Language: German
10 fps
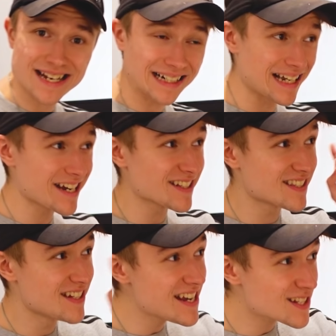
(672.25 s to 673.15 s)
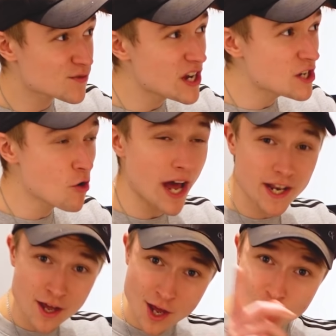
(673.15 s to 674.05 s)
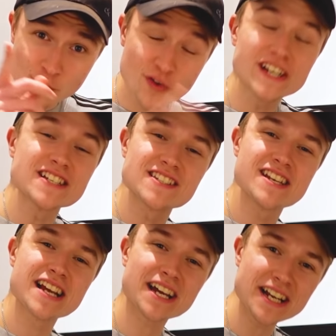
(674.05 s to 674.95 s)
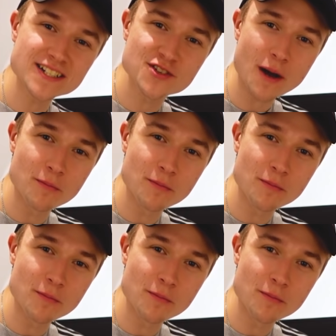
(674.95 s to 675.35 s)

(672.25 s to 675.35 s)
Dann klick jetzt dieses Video an und vergiss nicht, den Kanal zu